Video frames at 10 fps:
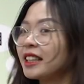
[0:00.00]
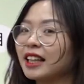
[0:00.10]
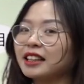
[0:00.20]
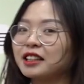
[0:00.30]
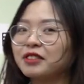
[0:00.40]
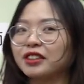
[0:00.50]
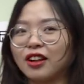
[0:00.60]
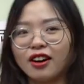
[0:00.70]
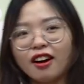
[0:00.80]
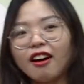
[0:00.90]
những cái từ vựng
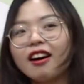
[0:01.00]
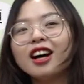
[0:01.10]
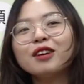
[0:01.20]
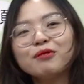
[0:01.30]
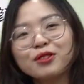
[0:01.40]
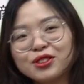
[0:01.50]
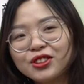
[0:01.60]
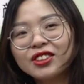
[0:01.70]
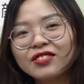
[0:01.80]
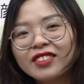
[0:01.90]
nó khó hơn một
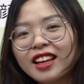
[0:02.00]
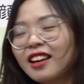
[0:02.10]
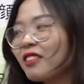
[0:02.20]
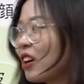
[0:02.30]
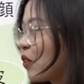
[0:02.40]
chút và